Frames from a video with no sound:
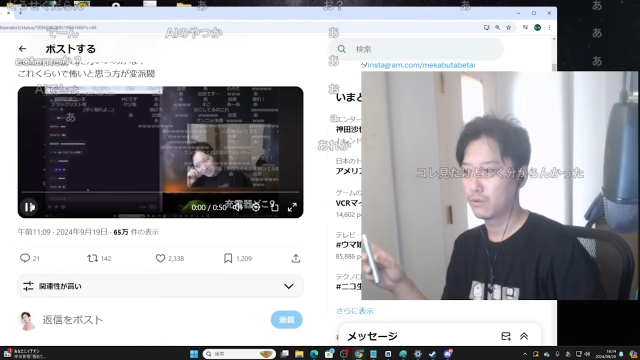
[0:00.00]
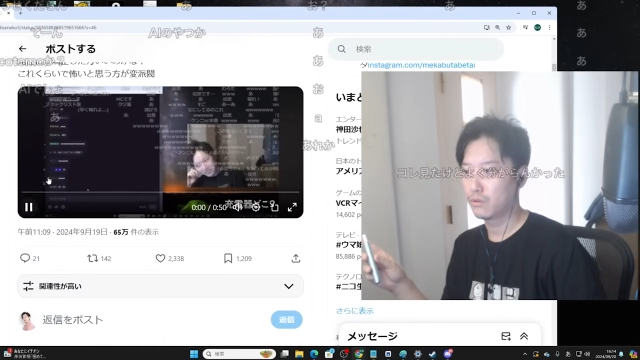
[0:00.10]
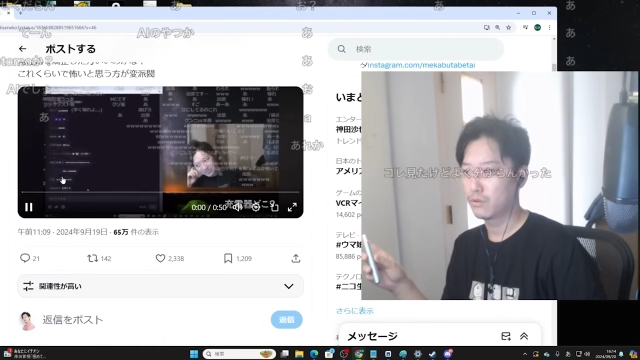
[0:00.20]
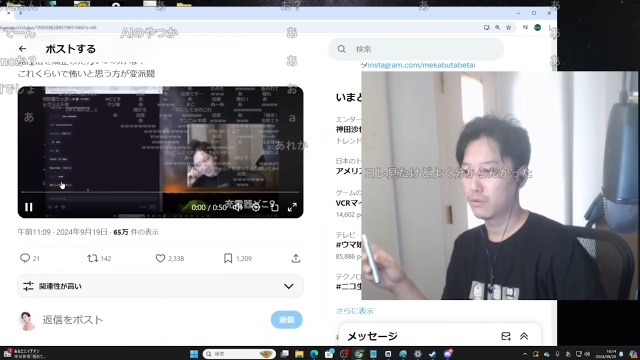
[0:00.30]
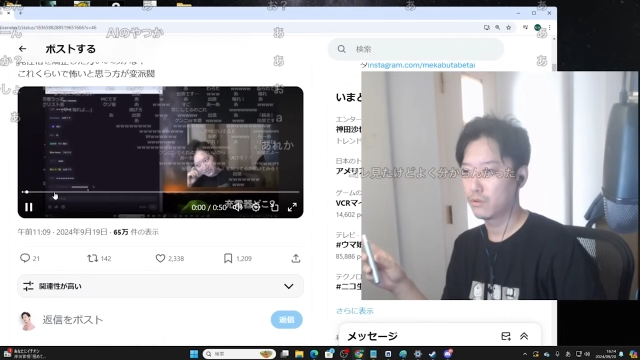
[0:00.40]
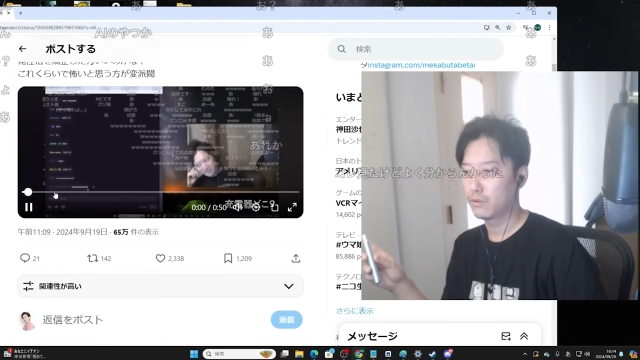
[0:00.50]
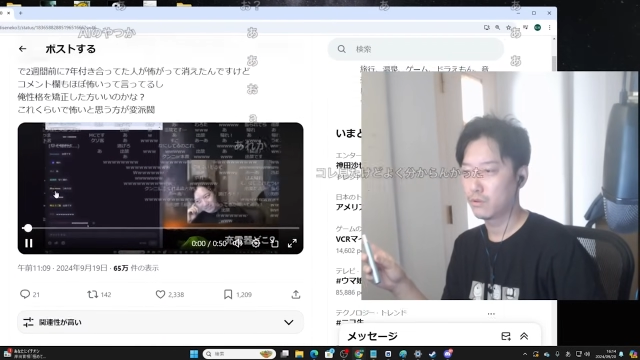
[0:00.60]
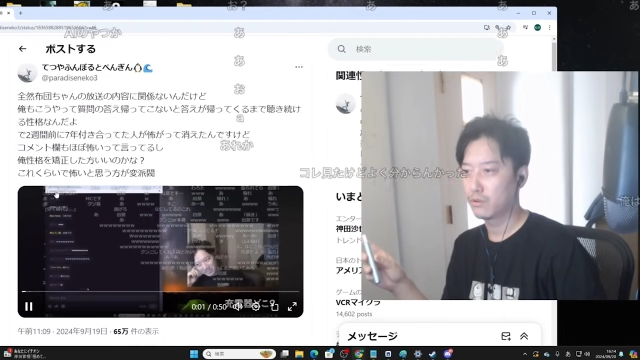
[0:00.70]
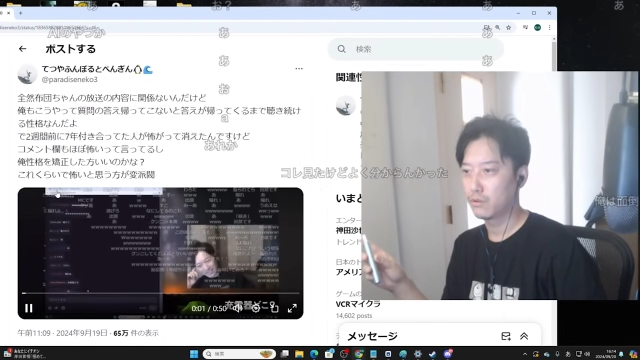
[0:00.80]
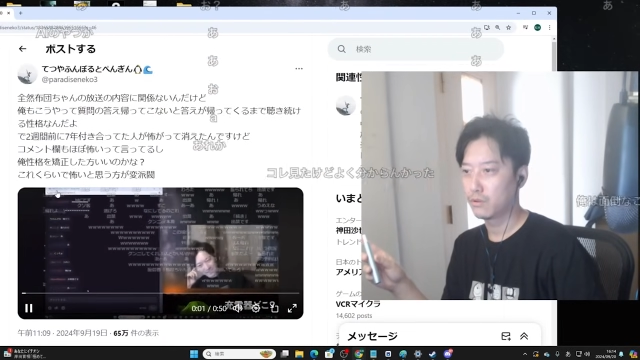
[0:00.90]
また今
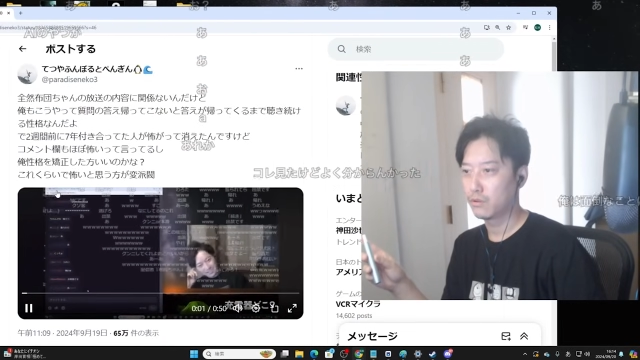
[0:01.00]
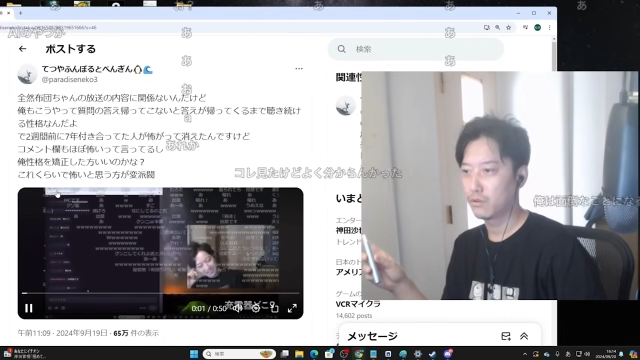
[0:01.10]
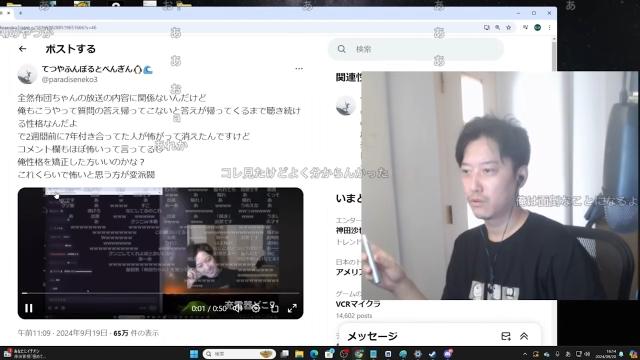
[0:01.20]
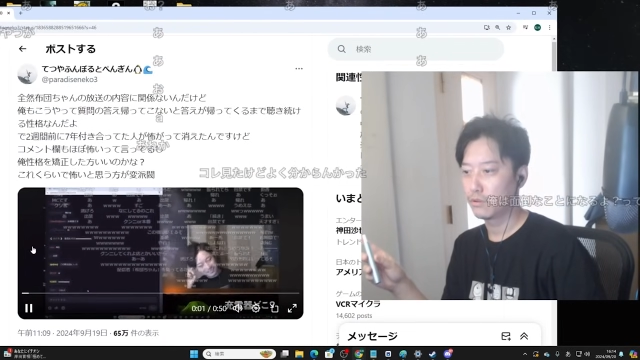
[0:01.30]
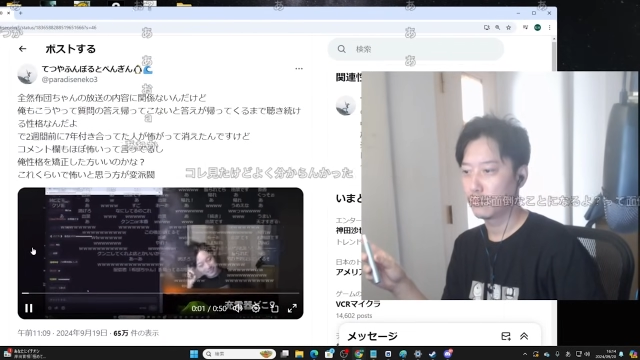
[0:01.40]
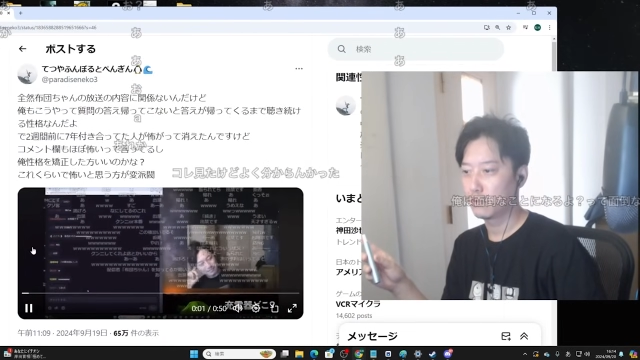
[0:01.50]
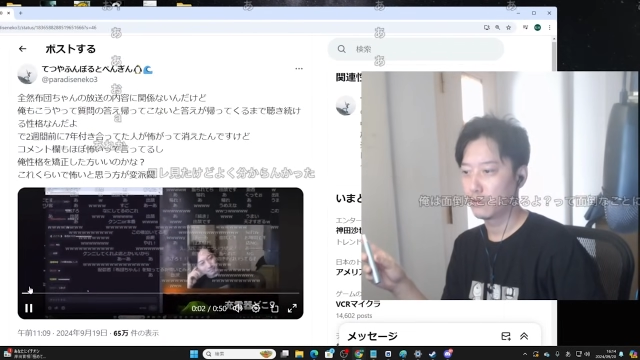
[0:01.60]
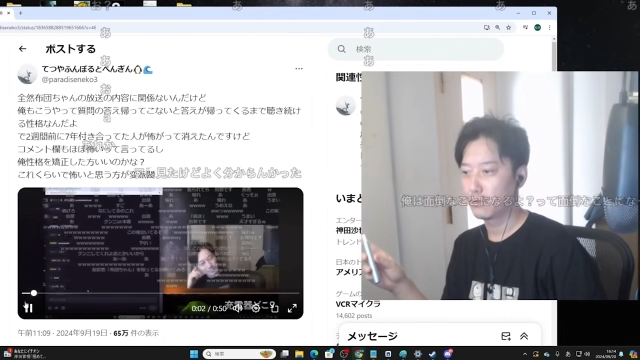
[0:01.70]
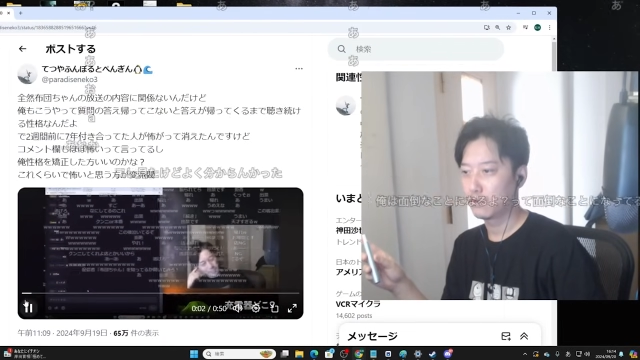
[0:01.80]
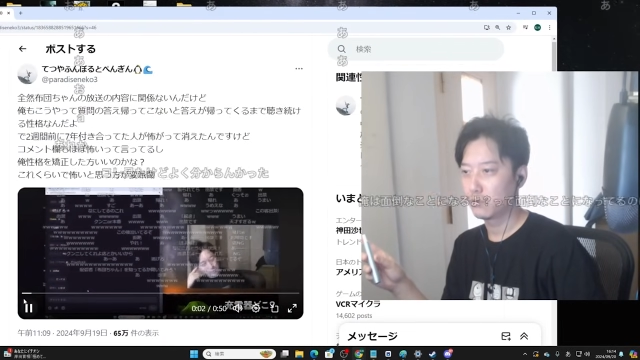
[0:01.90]
度ねう
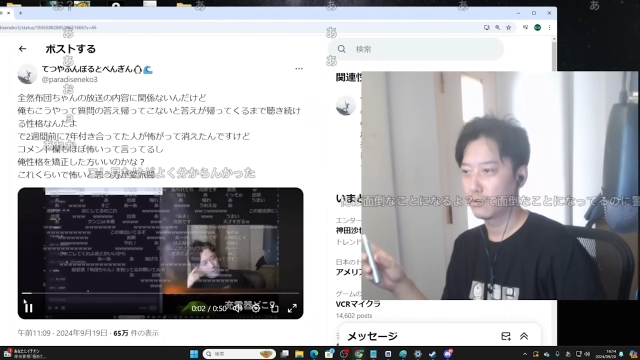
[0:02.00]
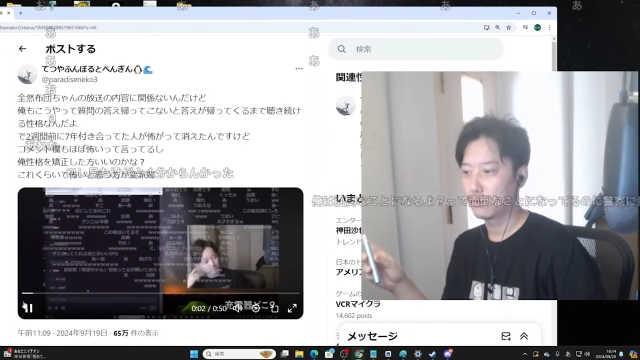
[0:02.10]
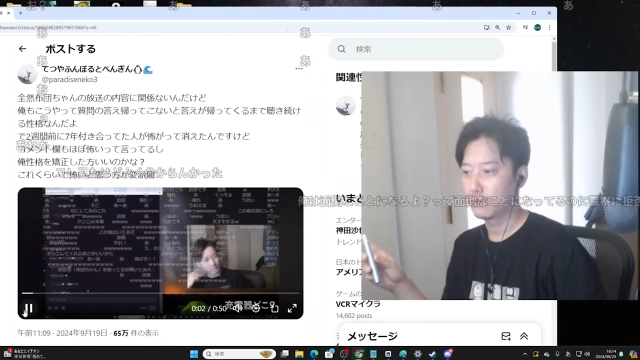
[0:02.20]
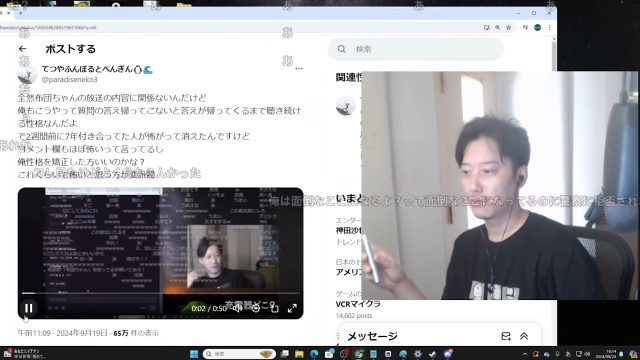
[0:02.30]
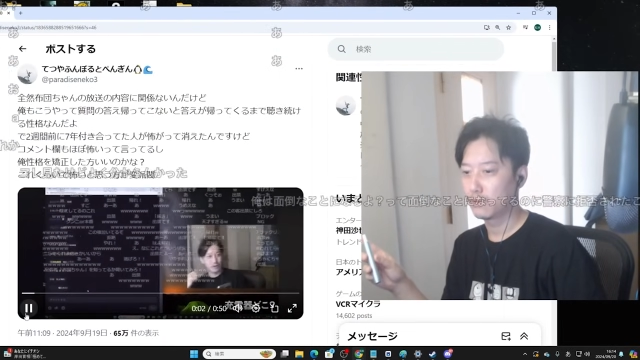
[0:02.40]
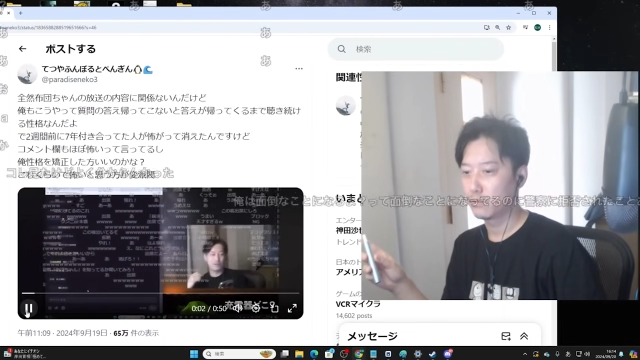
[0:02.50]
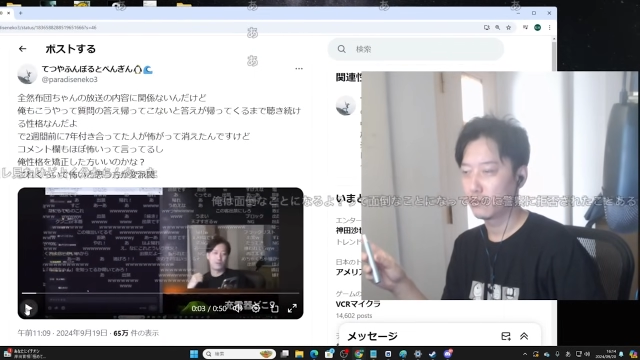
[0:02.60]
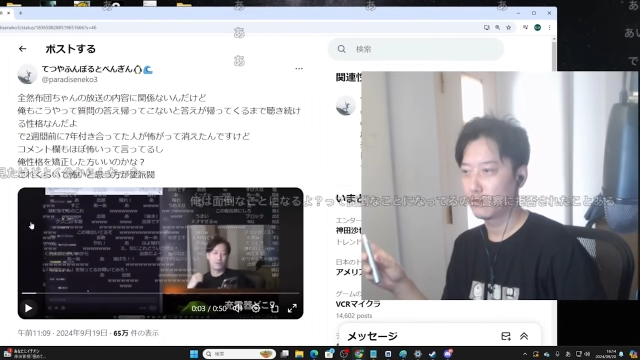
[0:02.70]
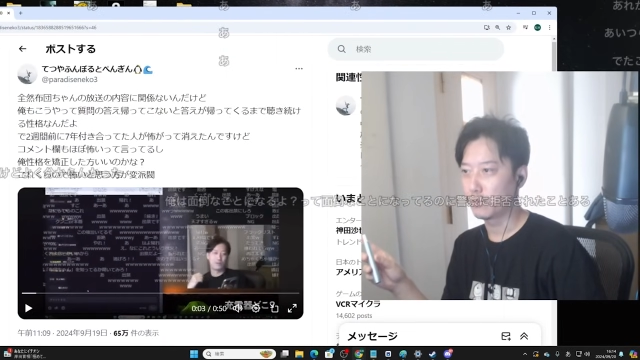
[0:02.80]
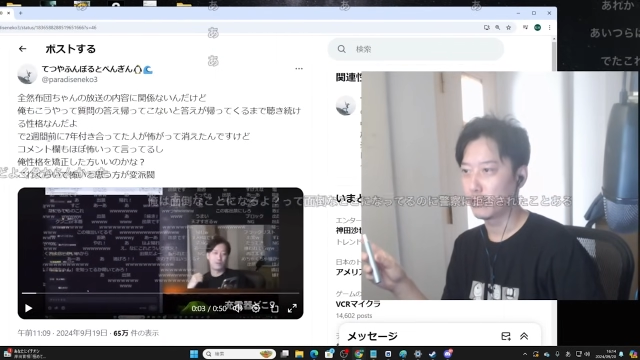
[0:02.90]
ん分かったじゃ
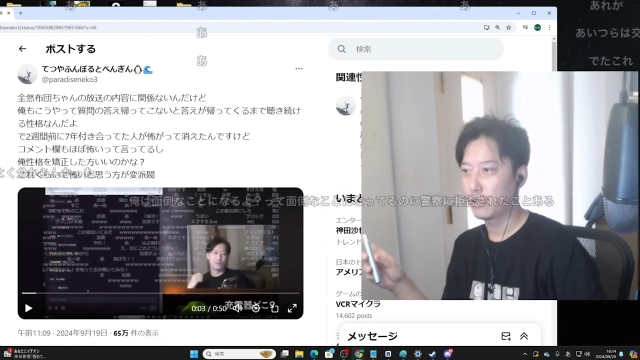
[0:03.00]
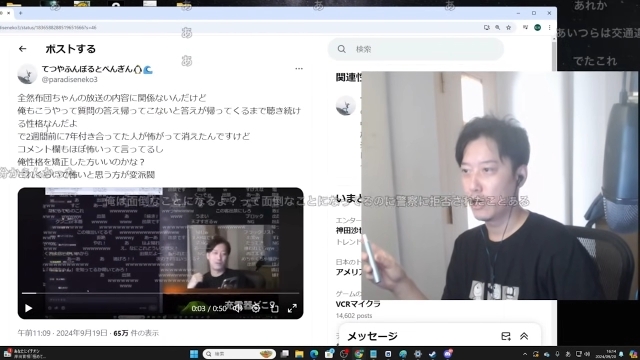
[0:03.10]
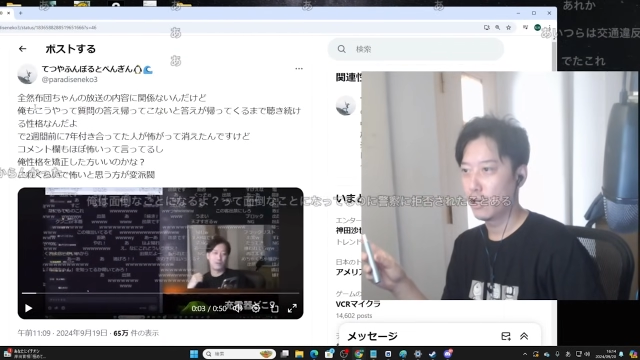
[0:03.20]
あ待って